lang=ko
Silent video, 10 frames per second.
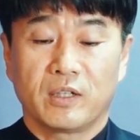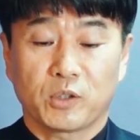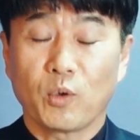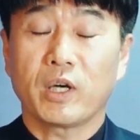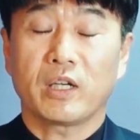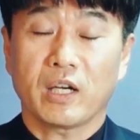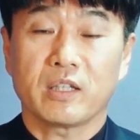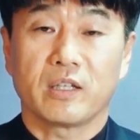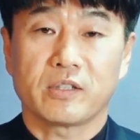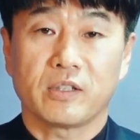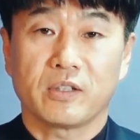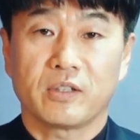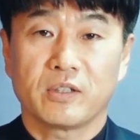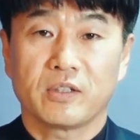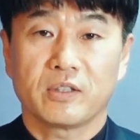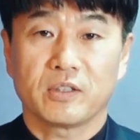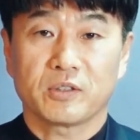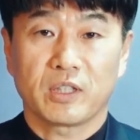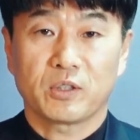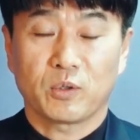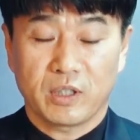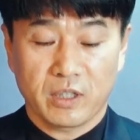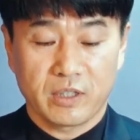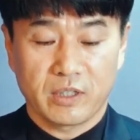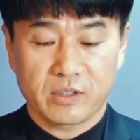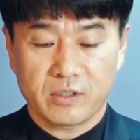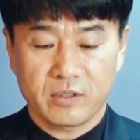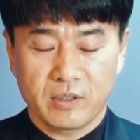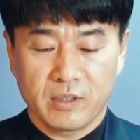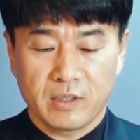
통화를 하게 됐어요. 전화 통화를 하게 돼서